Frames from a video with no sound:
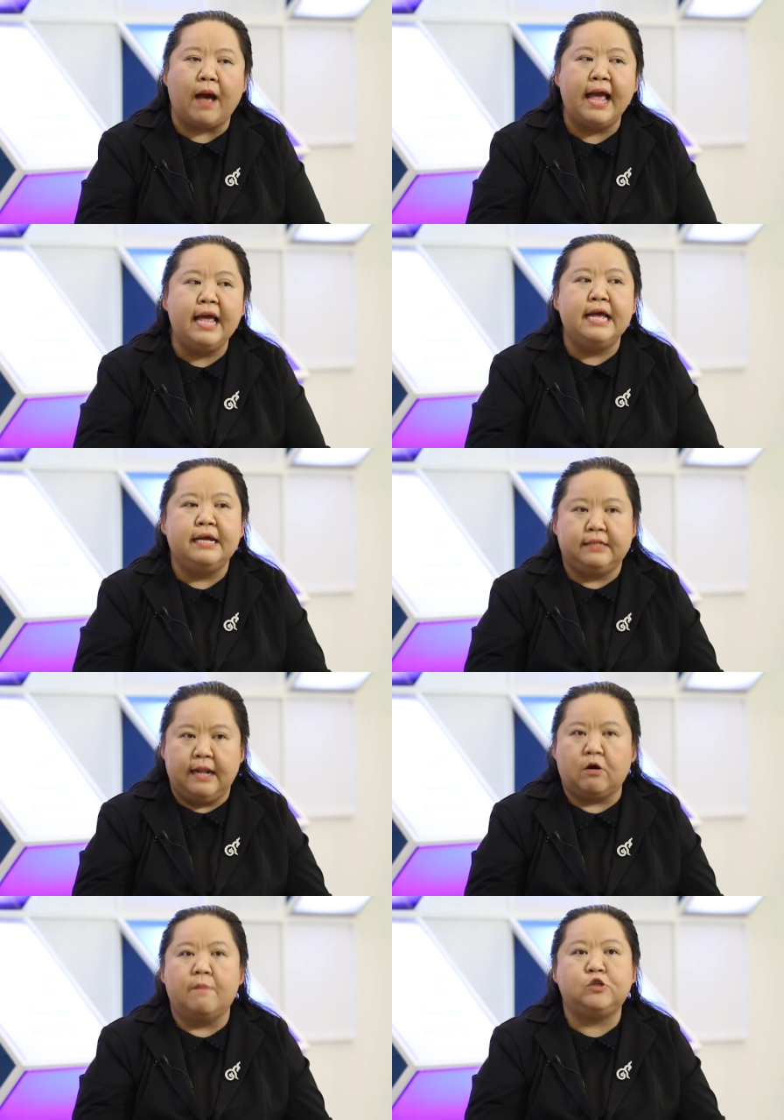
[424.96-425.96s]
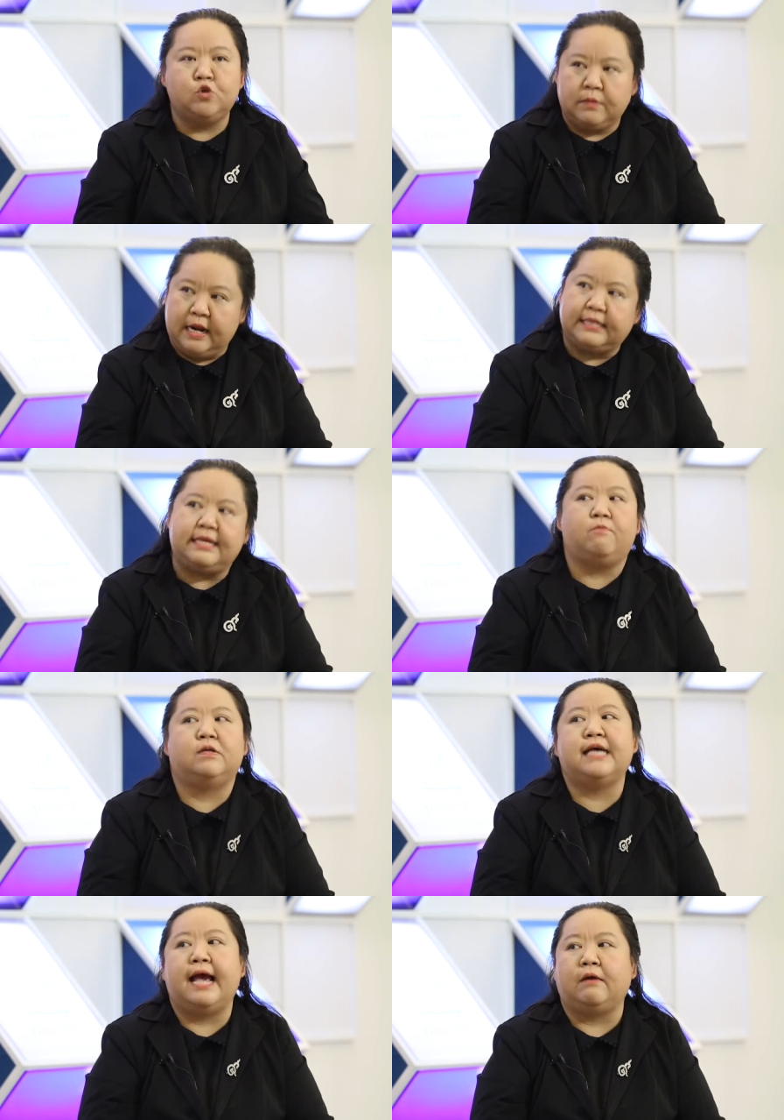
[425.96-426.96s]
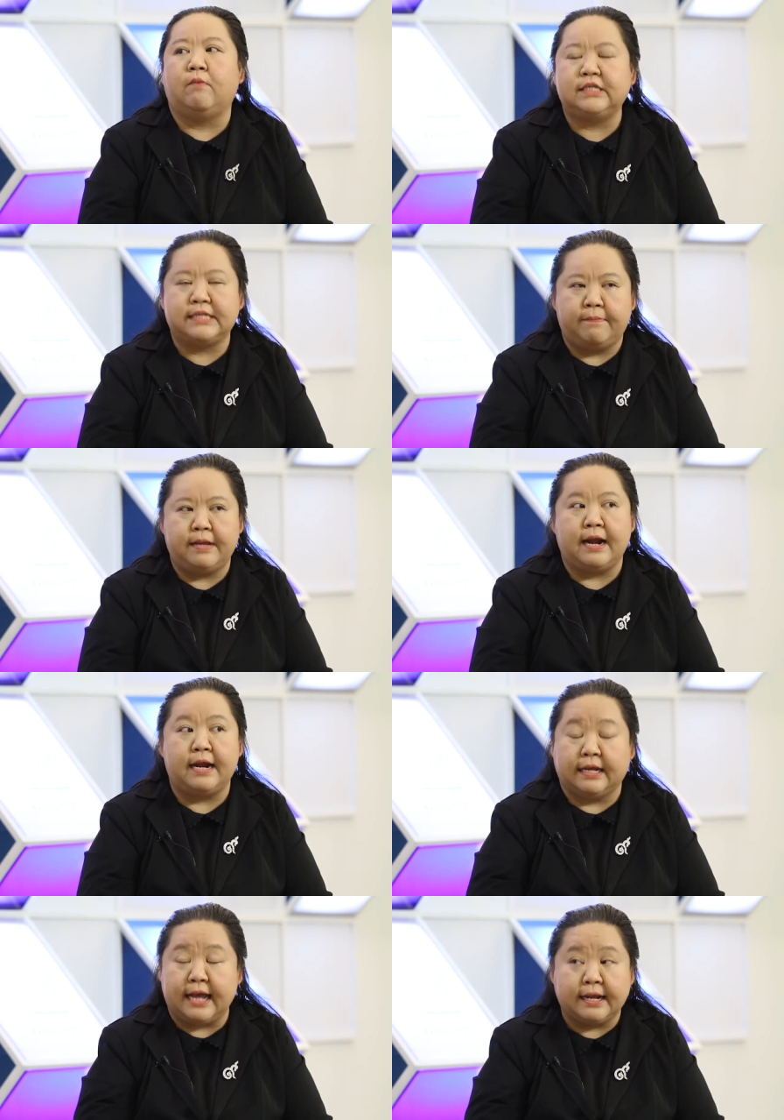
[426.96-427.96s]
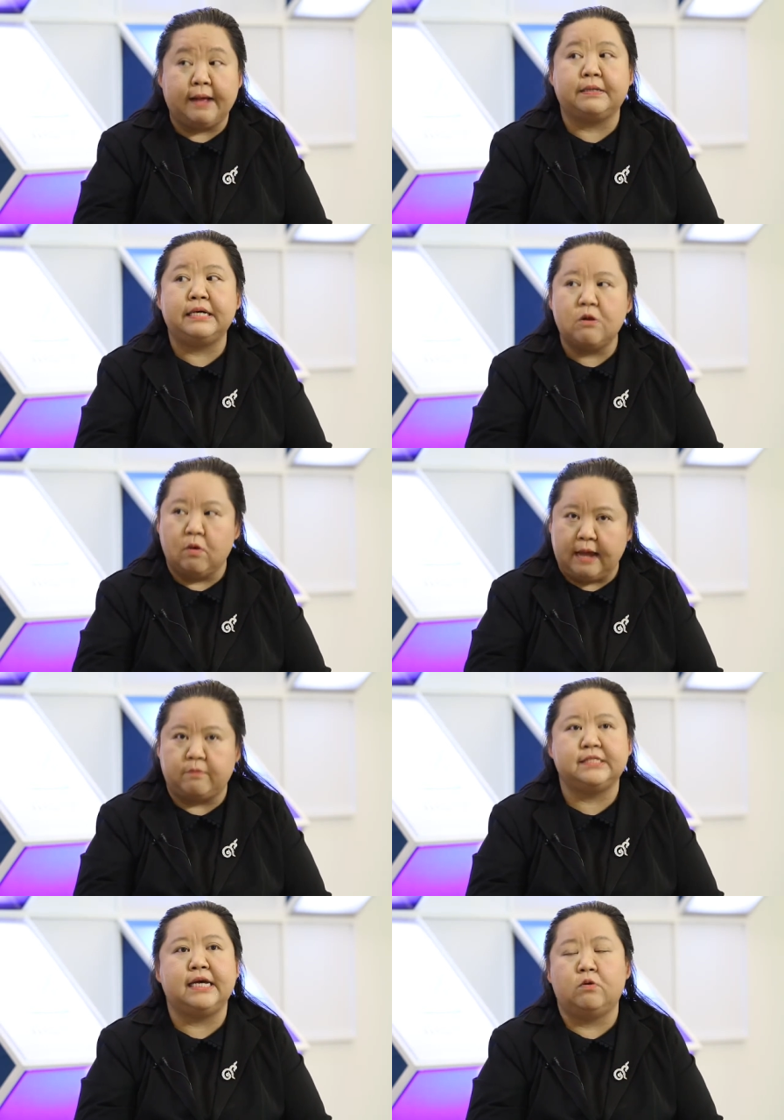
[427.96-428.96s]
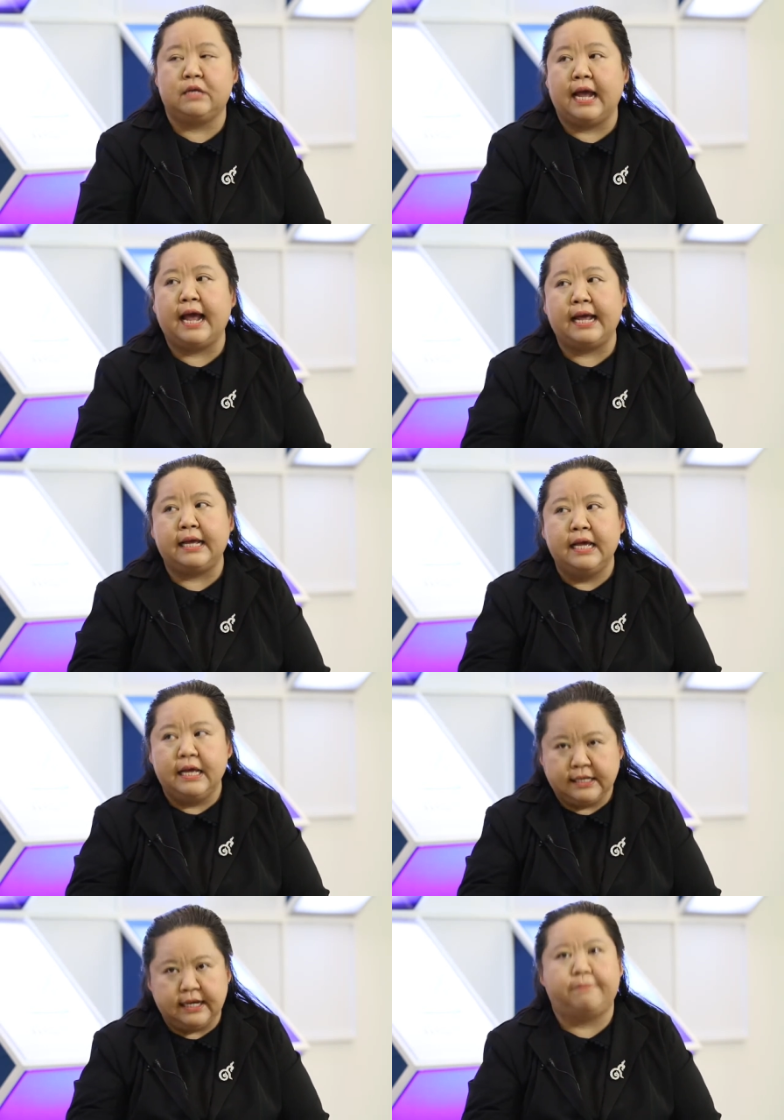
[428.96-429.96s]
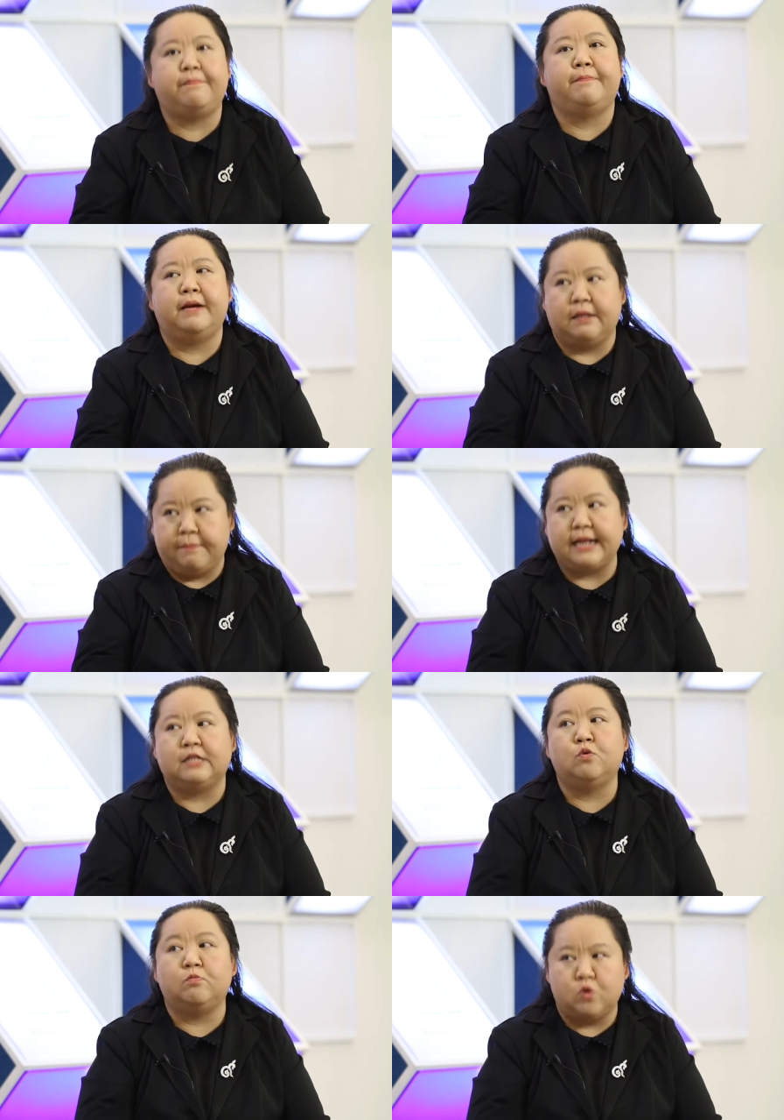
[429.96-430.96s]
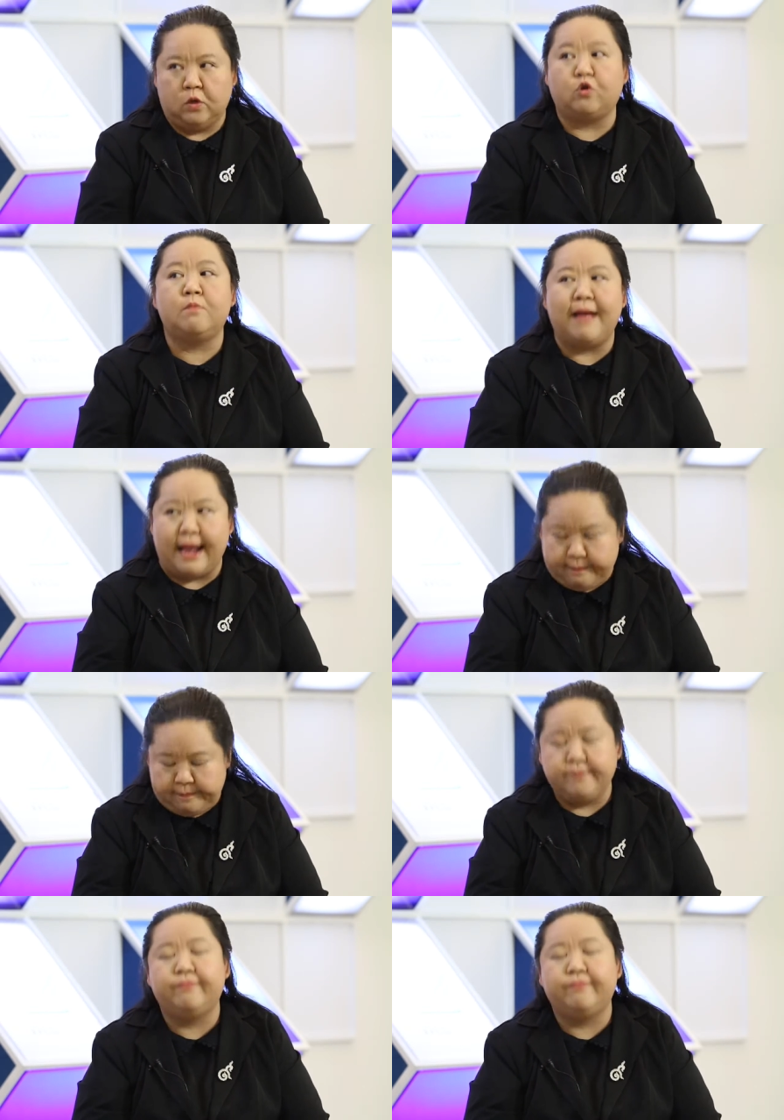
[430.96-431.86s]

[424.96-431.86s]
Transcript: งว่า เราก็ประชุมกันในทีมวิจัยว่าจะทำอย่างไรในการขับเคลื่อนของงานวิจัยตัวนี้ให้เกิดเป็นผลิตภัณฑ์ชุมชนต้นแบบ